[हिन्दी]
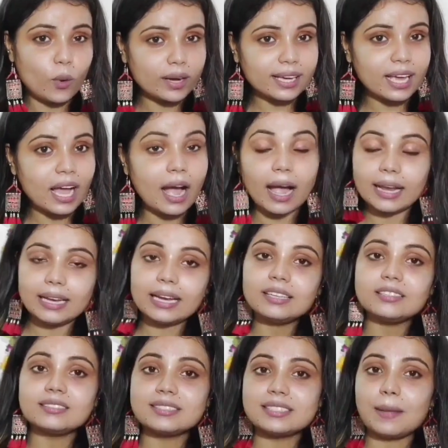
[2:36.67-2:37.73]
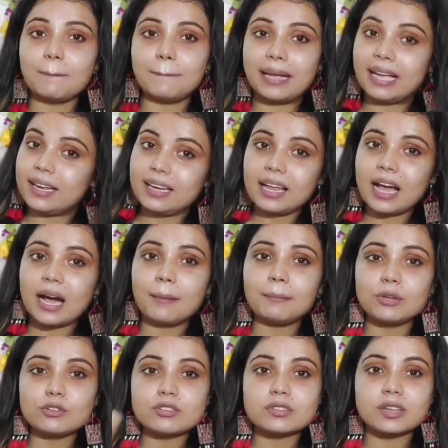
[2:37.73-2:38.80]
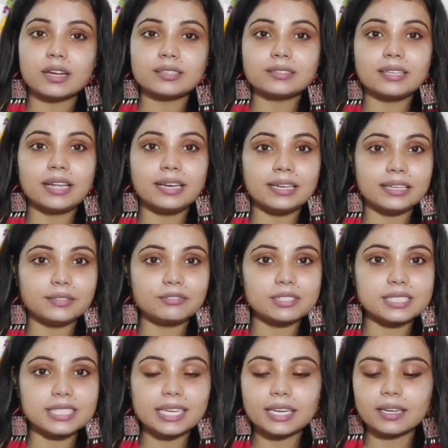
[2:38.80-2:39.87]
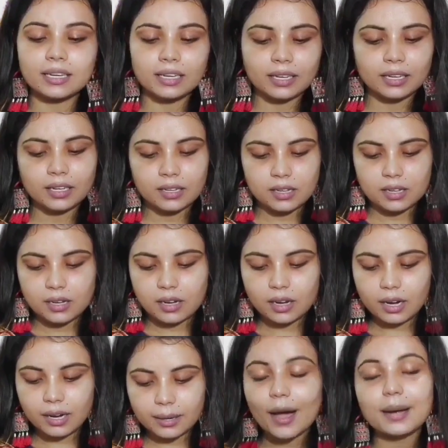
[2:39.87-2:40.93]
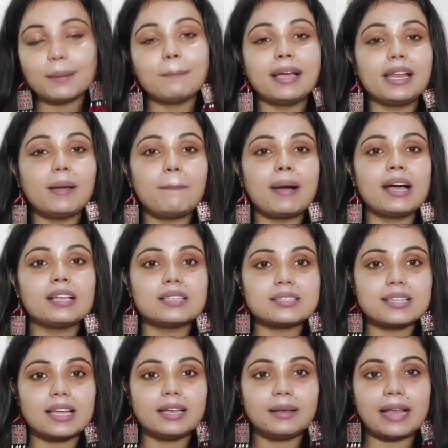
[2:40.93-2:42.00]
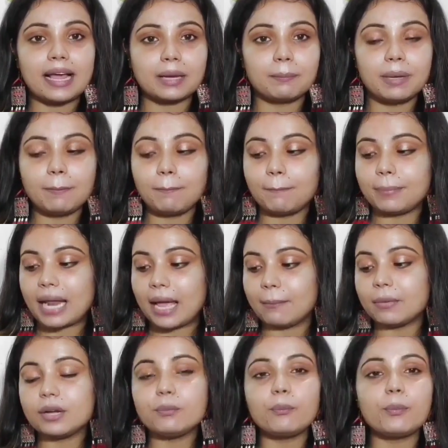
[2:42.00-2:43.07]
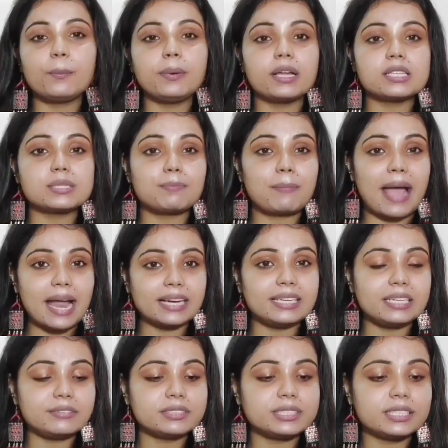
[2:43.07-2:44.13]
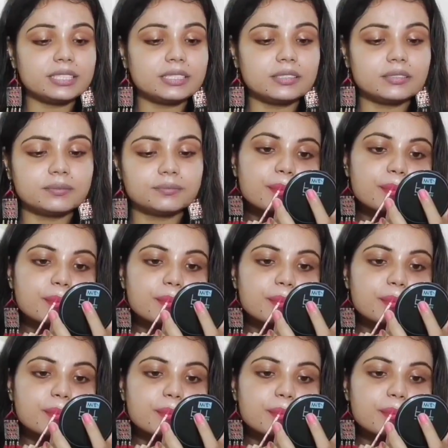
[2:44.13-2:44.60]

हो गया हाइलाइटर से पहले हम यूज़ करते हैं लिपस्टिक और मेरे पास है लैक्मी प्राइमर प्लस मैट लिपस्टिक